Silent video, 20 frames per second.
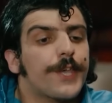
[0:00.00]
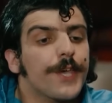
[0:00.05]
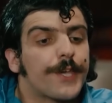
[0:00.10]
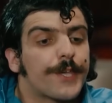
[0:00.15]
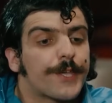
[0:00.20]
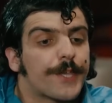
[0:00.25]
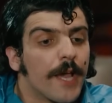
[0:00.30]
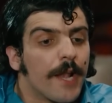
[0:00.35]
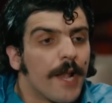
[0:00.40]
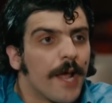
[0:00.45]

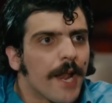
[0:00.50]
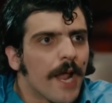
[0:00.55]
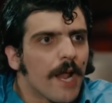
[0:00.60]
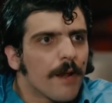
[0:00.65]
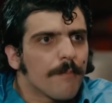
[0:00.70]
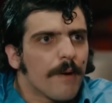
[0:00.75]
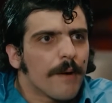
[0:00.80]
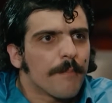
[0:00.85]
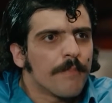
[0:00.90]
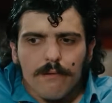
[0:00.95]
Sikseler
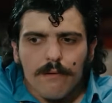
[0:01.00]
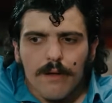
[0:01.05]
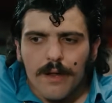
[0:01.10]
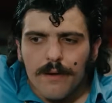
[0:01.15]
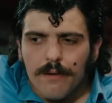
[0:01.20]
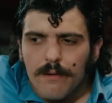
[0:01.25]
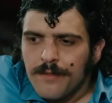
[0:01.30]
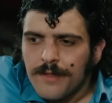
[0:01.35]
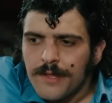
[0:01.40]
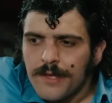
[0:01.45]
almak.
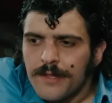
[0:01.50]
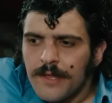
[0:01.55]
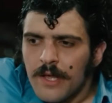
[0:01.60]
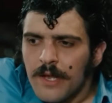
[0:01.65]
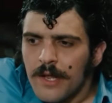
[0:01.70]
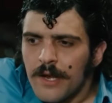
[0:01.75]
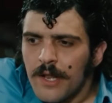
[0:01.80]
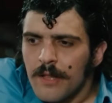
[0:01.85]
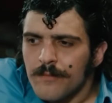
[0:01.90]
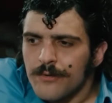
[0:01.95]
Lan
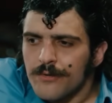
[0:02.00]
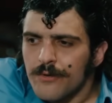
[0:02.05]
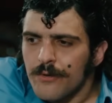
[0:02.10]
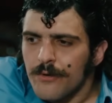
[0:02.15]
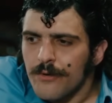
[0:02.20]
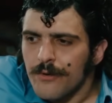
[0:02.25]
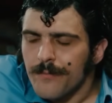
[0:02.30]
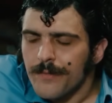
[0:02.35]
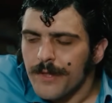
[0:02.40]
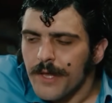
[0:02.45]
sikseler almış
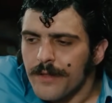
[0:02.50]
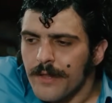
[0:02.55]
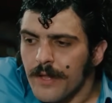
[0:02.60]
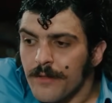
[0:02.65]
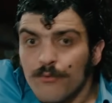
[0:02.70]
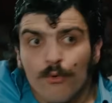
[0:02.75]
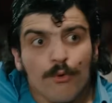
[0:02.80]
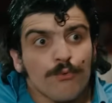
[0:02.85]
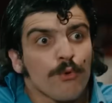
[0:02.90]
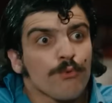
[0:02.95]
oluyorum
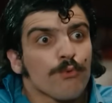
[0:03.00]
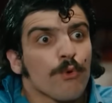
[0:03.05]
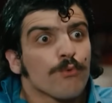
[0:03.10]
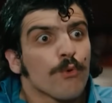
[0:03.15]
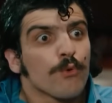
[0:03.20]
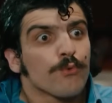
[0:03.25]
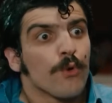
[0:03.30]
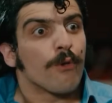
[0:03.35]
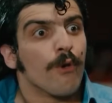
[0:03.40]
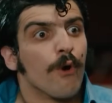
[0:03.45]
zaten.
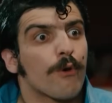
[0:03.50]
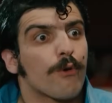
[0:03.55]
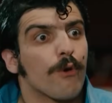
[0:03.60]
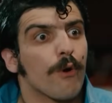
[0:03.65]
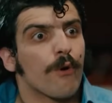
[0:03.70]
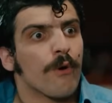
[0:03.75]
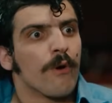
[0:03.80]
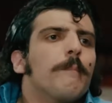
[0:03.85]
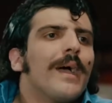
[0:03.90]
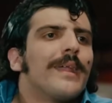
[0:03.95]
Yok
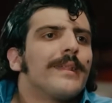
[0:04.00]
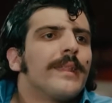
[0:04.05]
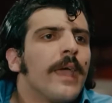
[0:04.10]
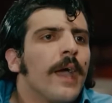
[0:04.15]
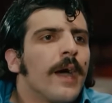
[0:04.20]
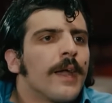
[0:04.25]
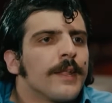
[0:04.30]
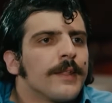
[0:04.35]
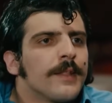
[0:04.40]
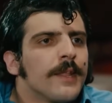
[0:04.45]
yok ben de
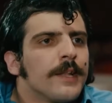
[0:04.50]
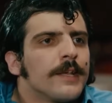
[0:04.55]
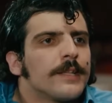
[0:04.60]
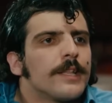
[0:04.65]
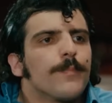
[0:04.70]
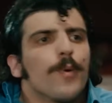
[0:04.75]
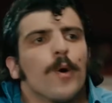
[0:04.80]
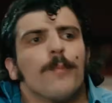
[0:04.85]
yarın Deniz'le